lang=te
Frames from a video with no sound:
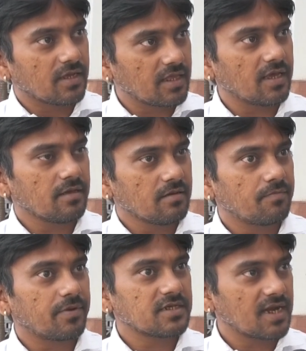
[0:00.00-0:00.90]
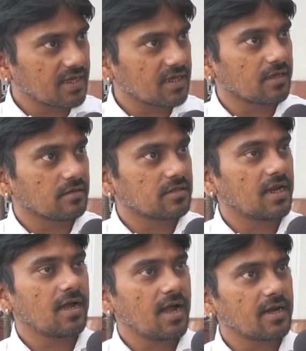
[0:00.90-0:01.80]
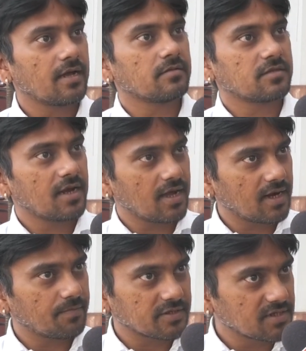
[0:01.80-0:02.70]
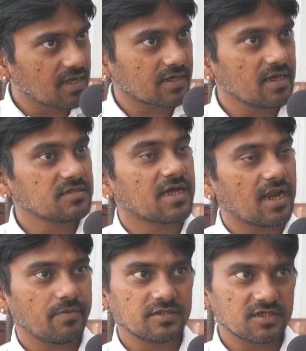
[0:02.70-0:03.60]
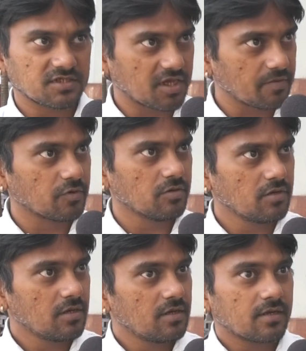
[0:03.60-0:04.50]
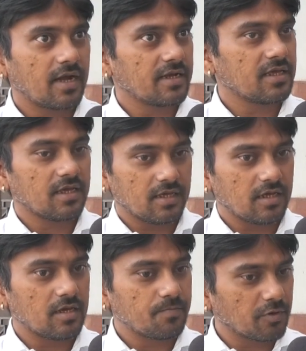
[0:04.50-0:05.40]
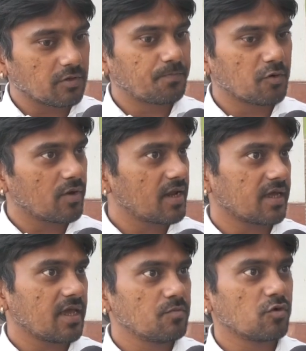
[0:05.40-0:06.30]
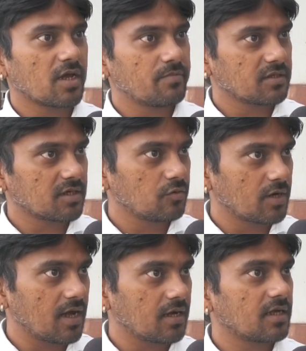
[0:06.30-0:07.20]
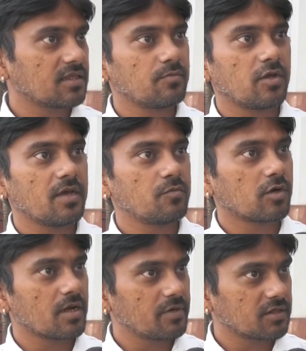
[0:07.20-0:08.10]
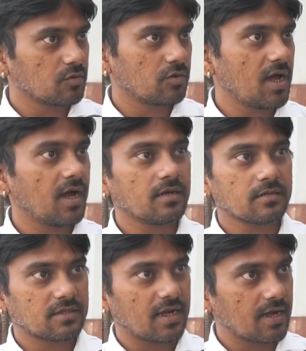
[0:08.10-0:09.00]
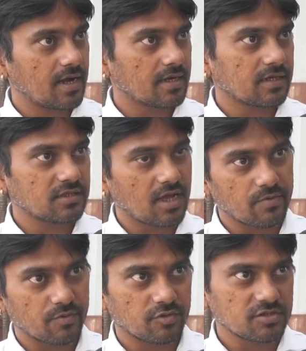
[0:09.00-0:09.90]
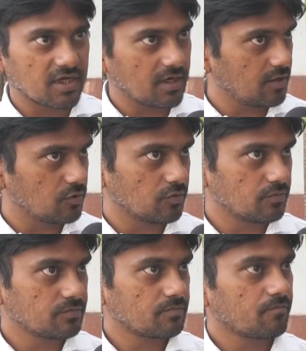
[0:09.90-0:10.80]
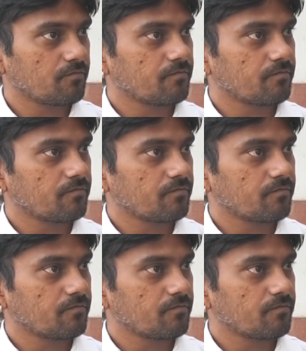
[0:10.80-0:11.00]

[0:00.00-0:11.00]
ఇది ప్రజలకి తెలంగాణ తెలంగాణ ప్రజలకి చాలా మంచి స్కీము కానీ ఇప్పుడు ఇప్పుడు వరకు ఏ ముఖ్యమంత్రి కూడా గతంలో ఏ ముఖ్యమంత్రి కూడా తెలంగాణకి ఇంత అభివృద్ధి చేయలేదు ఇప్పుడు